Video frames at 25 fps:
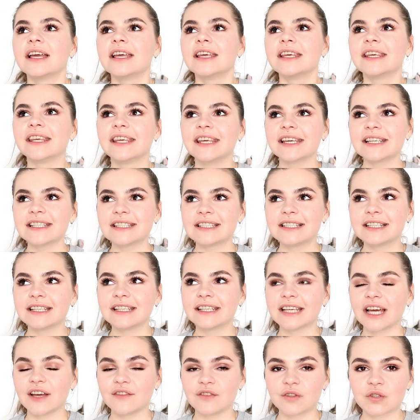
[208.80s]
Если
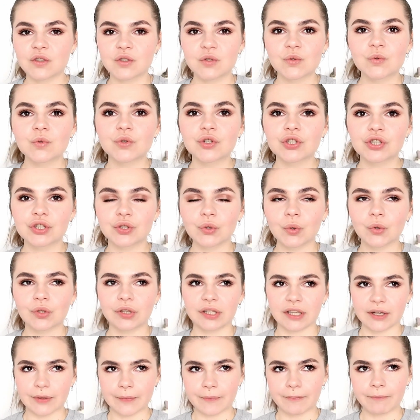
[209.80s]
я вяжу
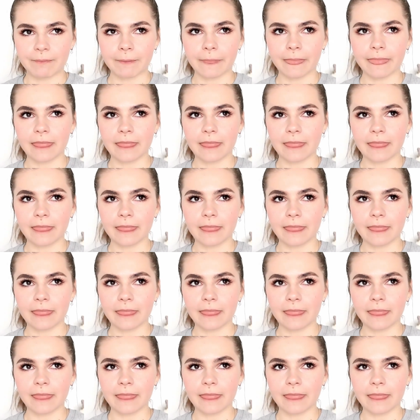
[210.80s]
что-то